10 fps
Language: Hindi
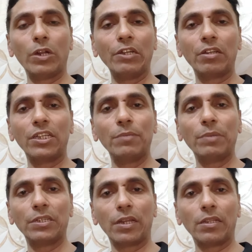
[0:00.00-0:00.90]
कंट्री ही मैं
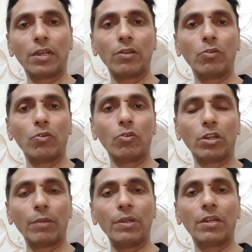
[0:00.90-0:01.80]
ज़्यादातर लोगों को
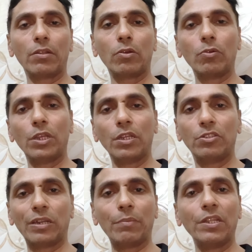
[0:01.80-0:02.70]
रिकमेंड करता हूँ एक
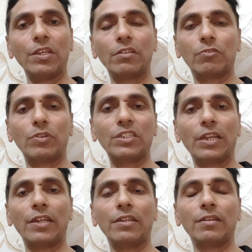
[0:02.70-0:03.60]
जर्मनी एक
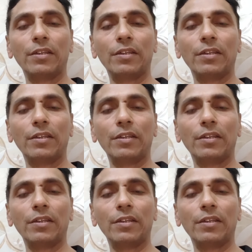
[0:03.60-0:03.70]
स्विट्ज़रलैंड